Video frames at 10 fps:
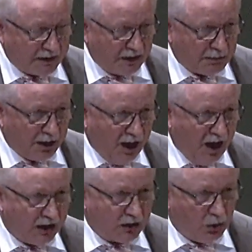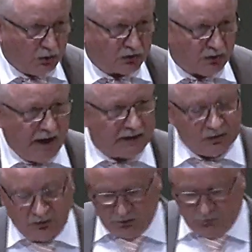am Klagen und so weiter
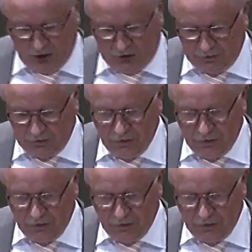und so fort.